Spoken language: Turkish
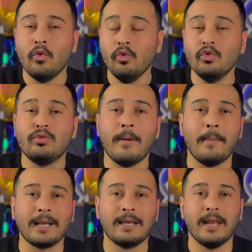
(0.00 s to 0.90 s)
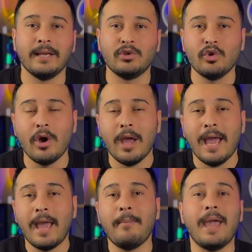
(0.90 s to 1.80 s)
unutmamak gerekiyor.
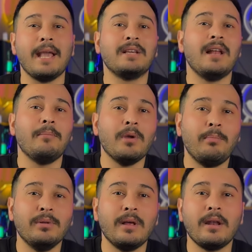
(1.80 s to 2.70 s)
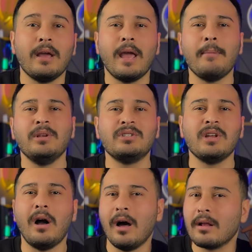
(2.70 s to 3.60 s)
Hem eklem yapıları hem işte
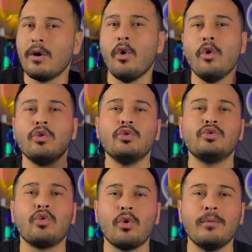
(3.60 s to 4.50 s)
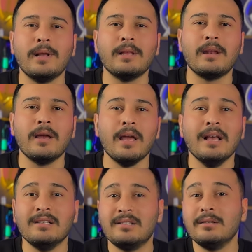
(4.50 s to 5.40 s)
arka hörgüç korumaları,
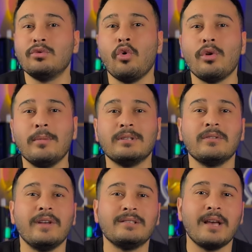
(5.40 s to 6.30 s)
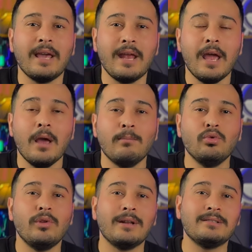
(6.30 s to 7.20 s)
sırt koruması vesaire
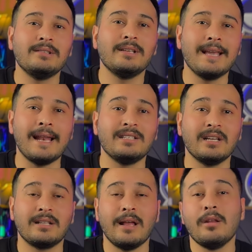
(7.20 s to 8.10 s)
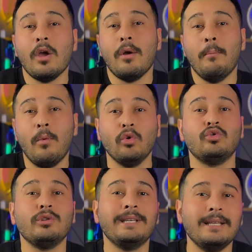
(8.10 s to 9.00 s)
bunlar size gerçekten
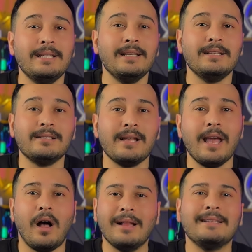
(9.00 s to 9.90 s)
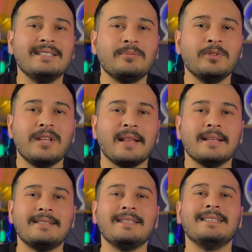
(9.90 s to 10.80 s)
montu giydiğinizde alt kısmından da
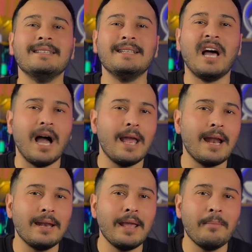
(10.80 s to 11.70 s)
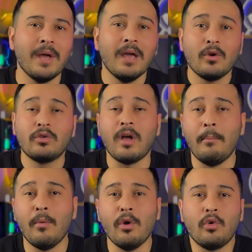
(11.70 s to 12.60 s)
sıklığını ayarlayıp
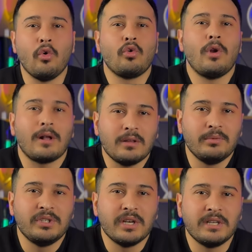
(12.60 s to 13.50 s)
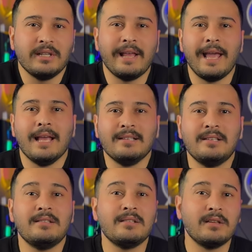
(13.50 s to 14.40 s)
tam böyle korunaklı bir şekilde
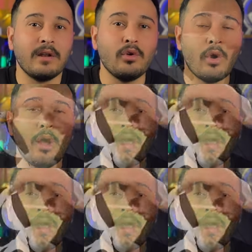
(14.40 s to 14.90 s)
sizi sarıyor